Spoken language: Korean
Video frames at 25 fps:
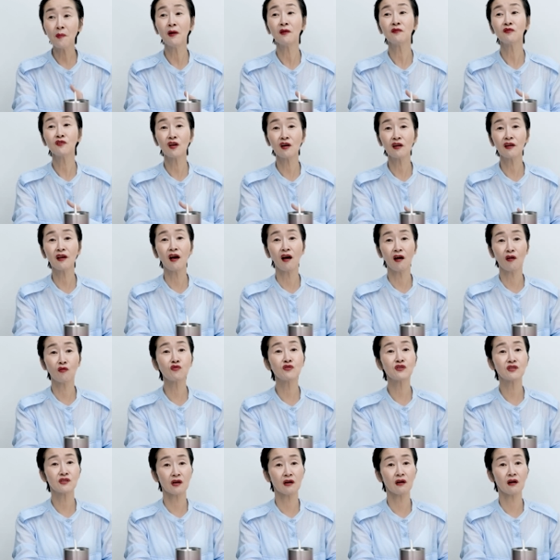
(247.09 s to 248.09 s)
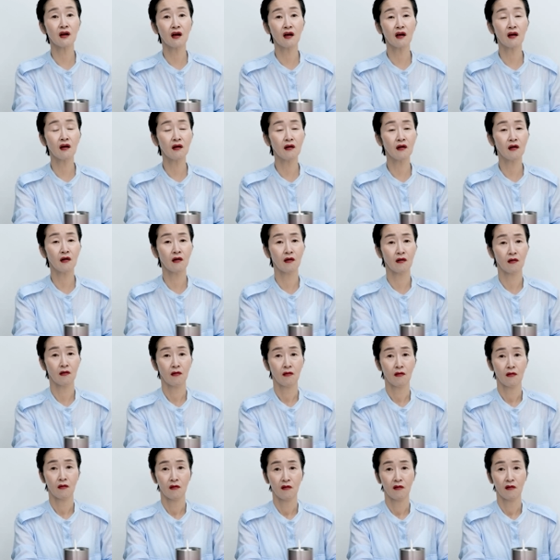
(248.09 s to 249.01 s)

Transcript: 만들게 하고 있잖아.